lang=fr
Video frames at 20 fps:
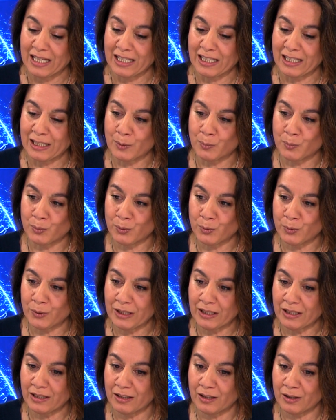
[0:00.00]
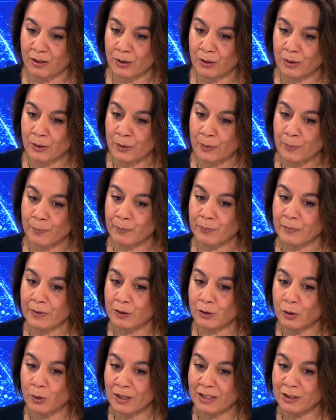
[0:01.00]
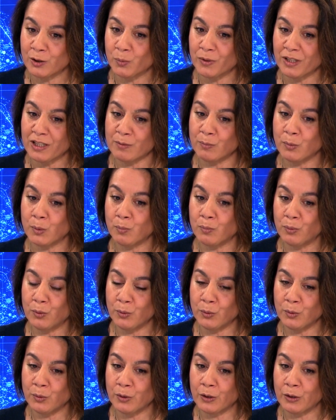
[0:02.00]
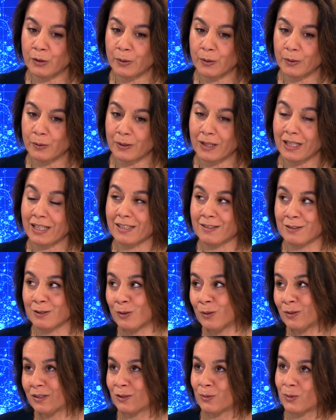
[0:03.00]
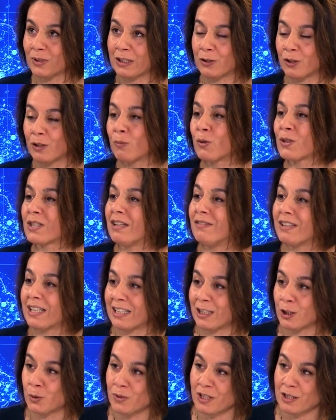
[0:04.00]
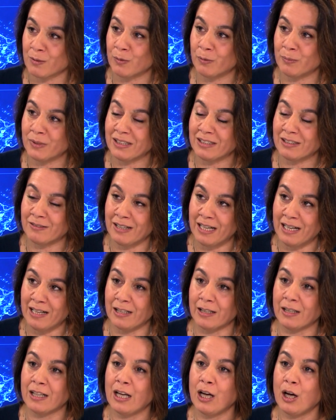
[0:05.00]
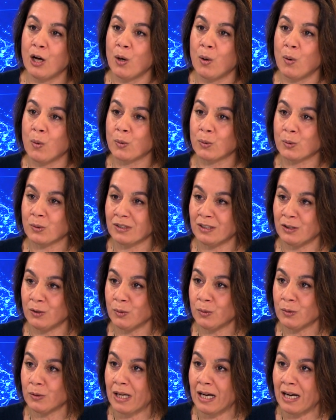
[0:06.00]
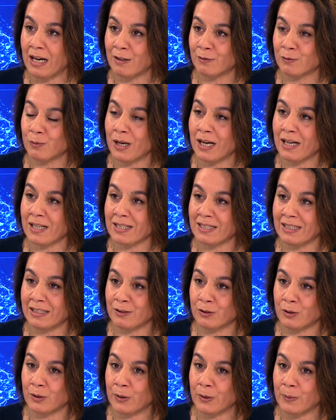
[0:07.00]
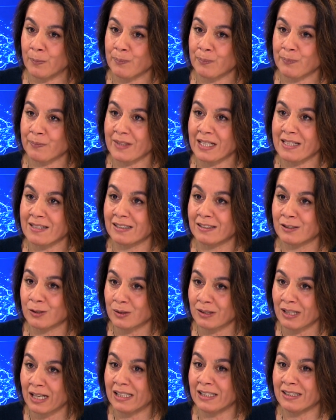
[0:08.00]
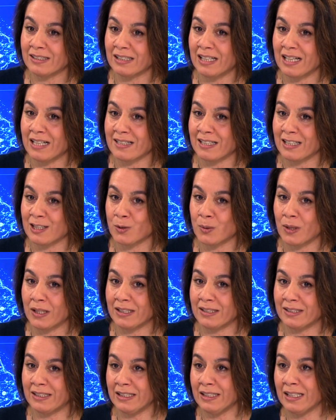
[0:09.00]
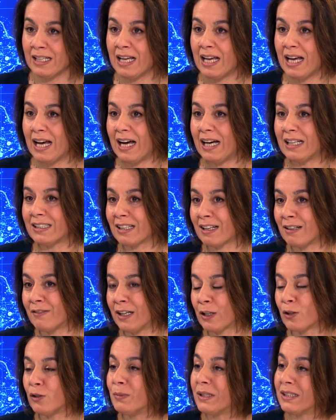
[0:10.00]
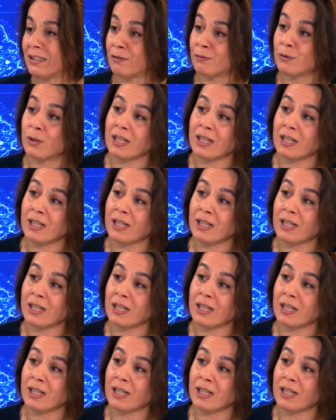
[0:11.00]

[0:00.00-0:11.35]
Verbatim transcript: Et puis, dans l'hindouisme plus récent, disons qui commence avec l'hindouisme médiéval, on continue à avoir cette, cette centralité de la sexualité à travers une métaphore